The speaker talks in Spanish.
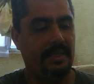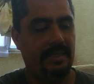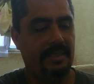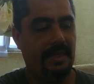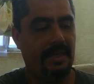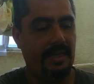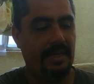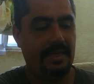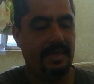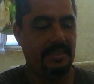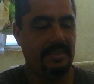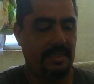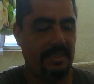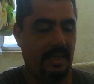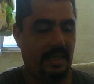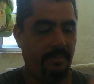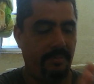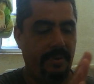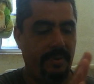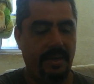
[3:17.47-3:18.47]
tiene que
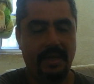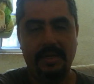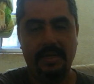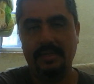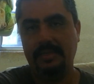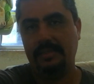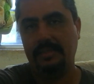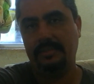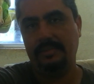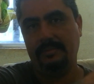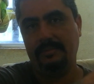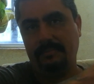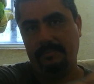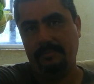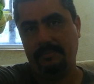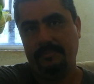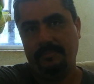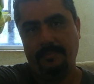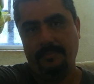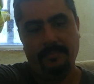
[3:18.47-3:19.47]
estar bien
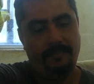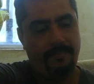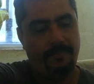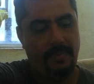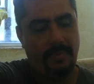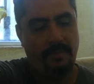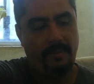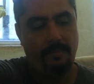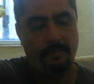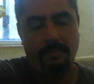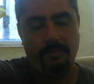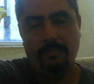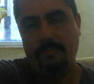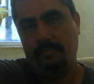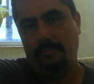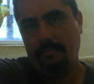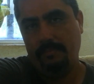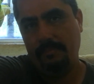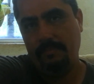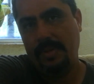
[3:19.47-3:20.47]

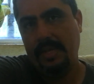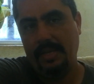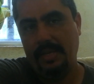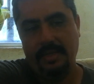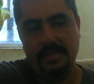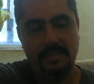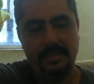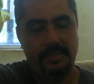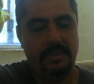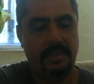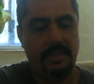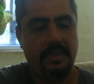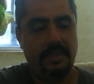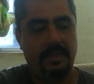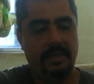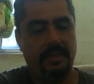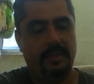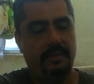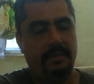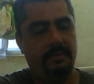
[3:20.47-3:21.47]
bien
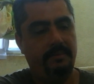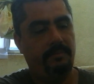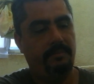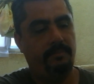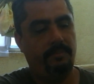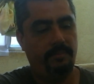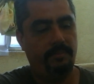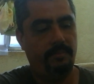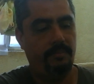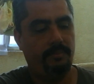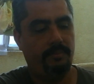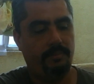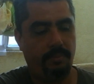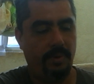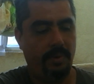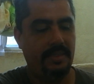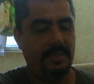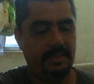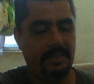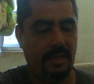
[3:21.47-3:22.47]
este,
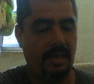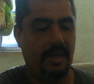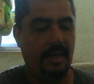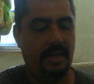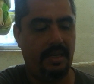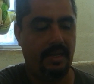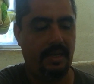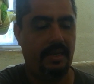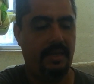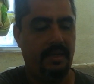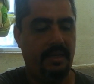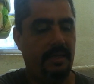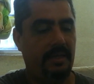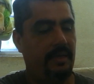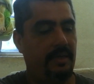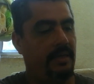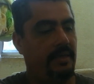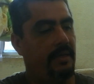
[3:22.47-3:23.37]
puesta la,